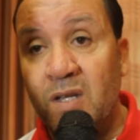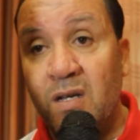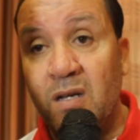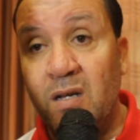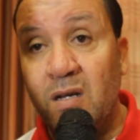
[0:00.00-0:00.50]

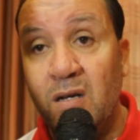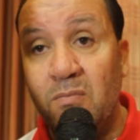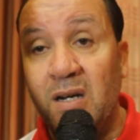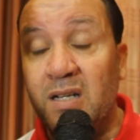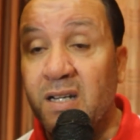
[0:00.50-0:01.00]
آه،
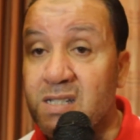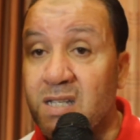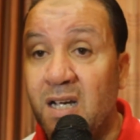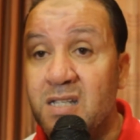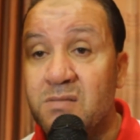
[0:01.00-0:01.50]
مالغري
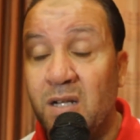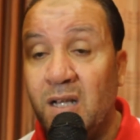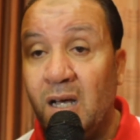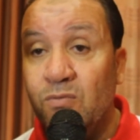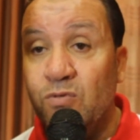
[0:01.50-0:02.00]
سا يلزمنا
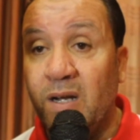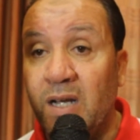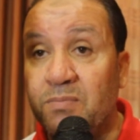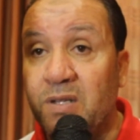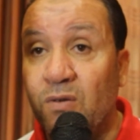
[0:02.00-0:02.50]
نلعبوا
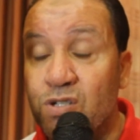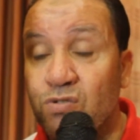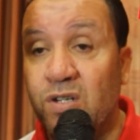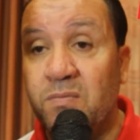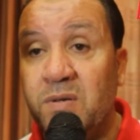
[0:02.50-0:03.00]
معناها
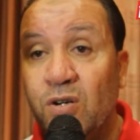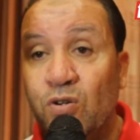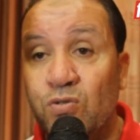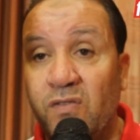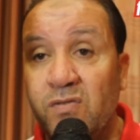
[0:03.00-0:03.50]
بتوازن كبير
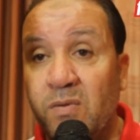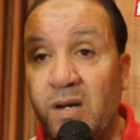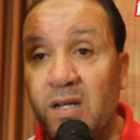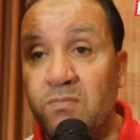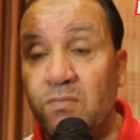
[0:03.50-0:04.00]
غدوه في
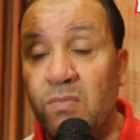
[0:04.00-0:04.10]
مباراه